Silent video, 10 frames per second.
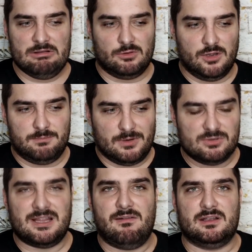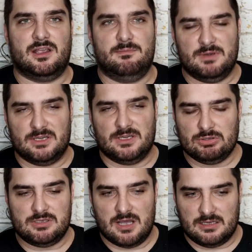Ну и плюс, наверное,
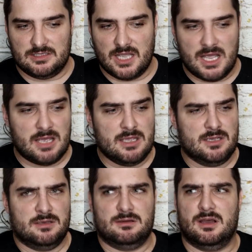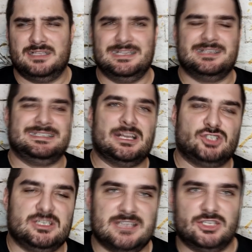эпизод, когда э, один из
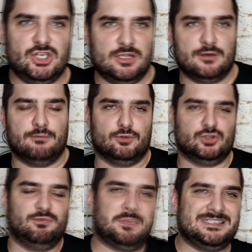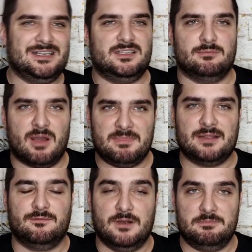наших защитников уже в последний
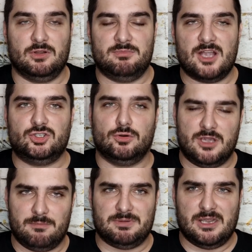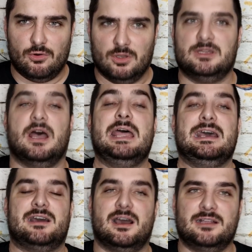момент выбил мяч у Кипайота,
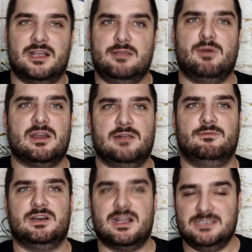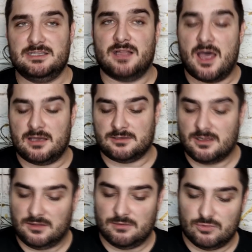когда они могли выходить на
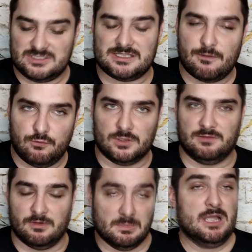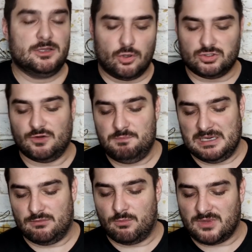рандеву с Сафоновым. Тоже в
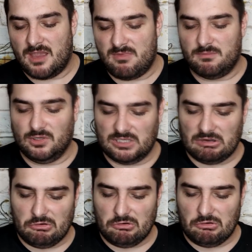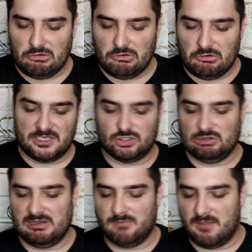первом тайме был такой
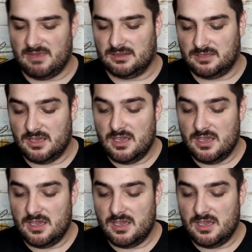напряженный момент.